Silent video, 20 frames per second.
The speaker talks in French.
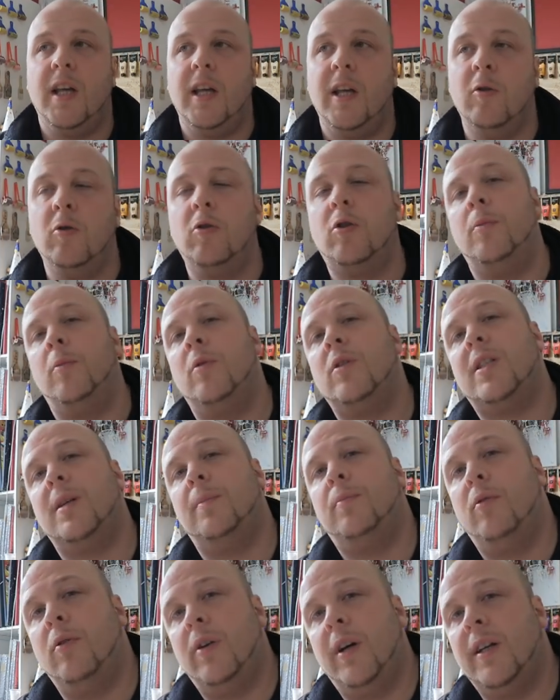et on commence
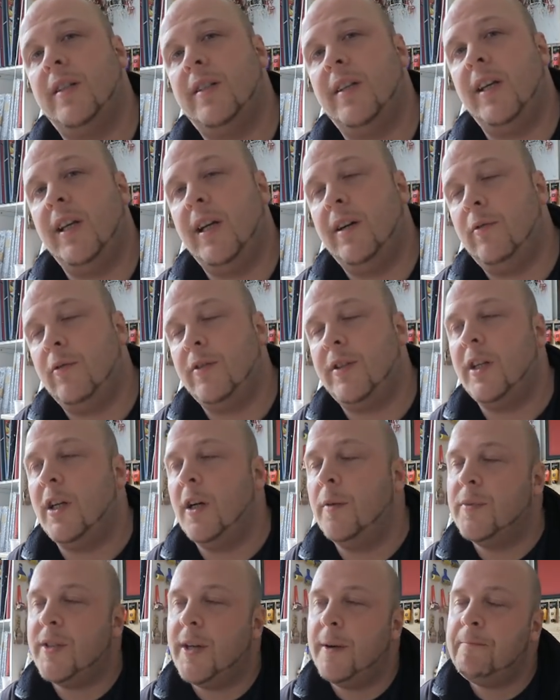à progresser et avancer
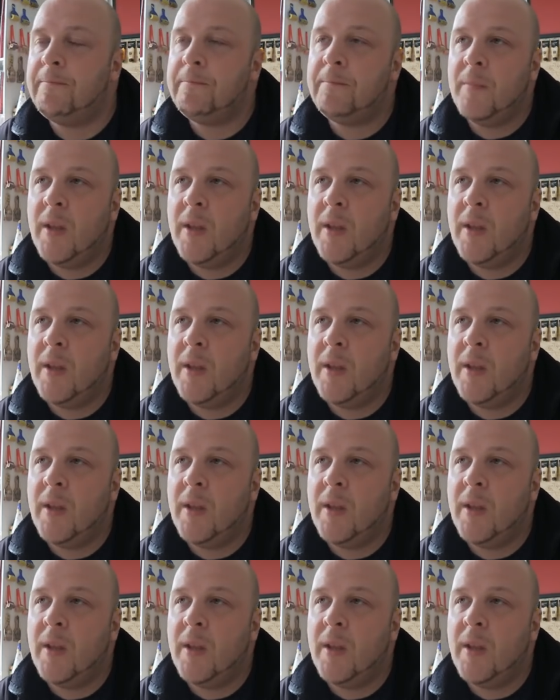comme ça.